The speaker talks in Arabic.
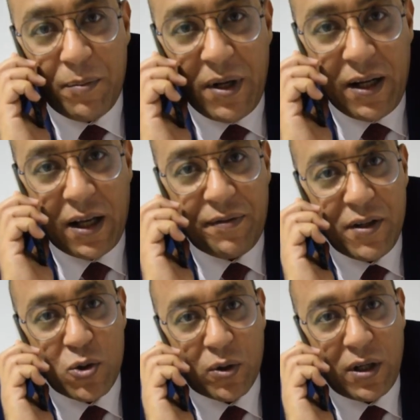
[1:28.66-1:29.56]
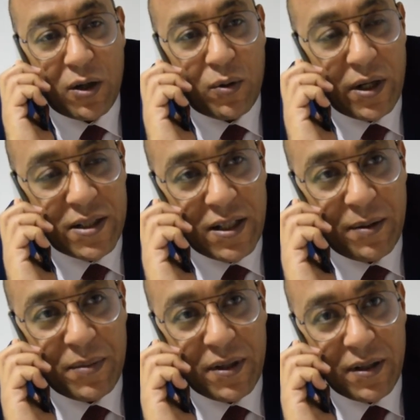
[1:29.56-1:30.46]
يا ابني احنا عارفين شغلنا كويس
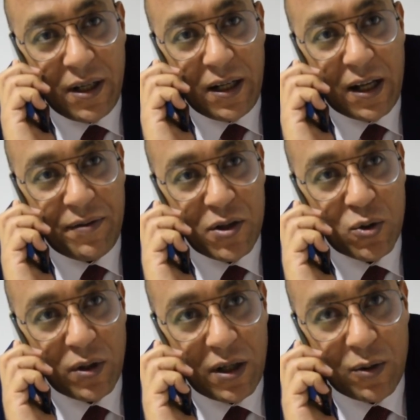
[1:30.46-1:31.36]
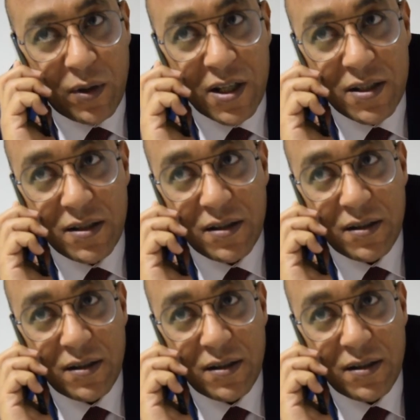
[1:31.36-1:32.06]
يا ابني احنا عارفين شغلنا كويس